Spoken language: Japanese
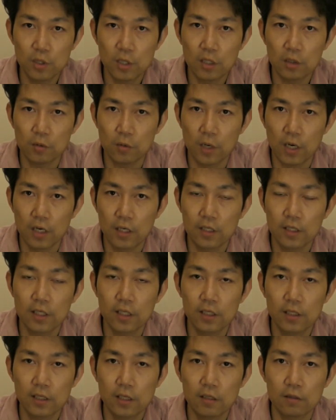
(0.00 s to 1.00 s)
カードは入
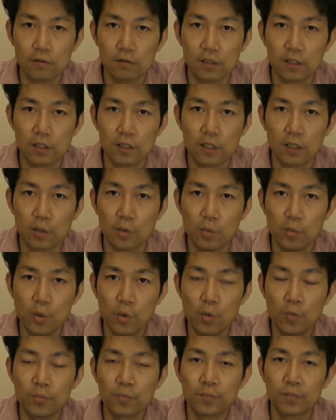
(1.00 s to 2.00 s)
れてあるんですけど
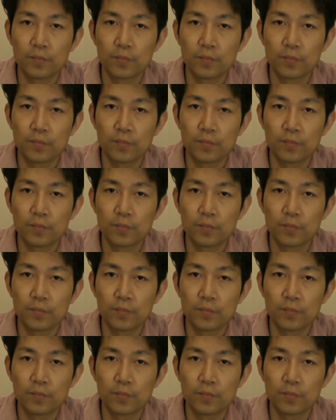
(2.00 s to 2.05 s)
も、